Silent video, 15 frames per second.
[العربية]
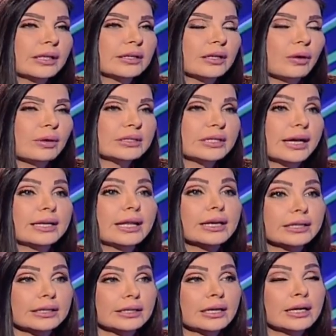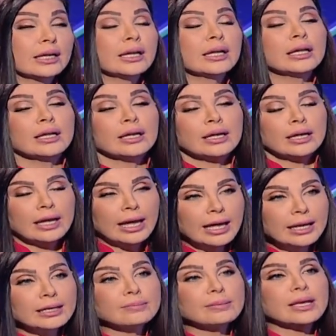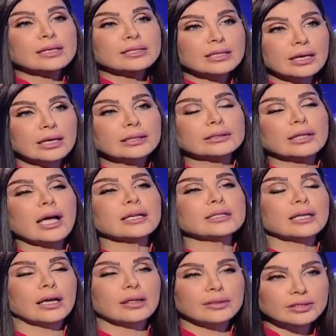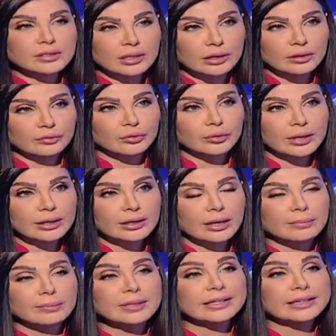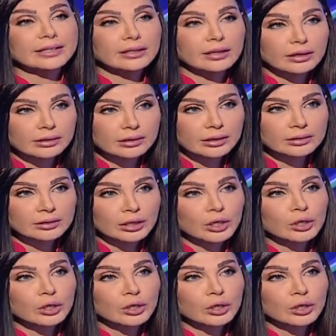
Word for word: على أنها واضحة لكن هل ما زال تحت هذا السقف هناك من خيارات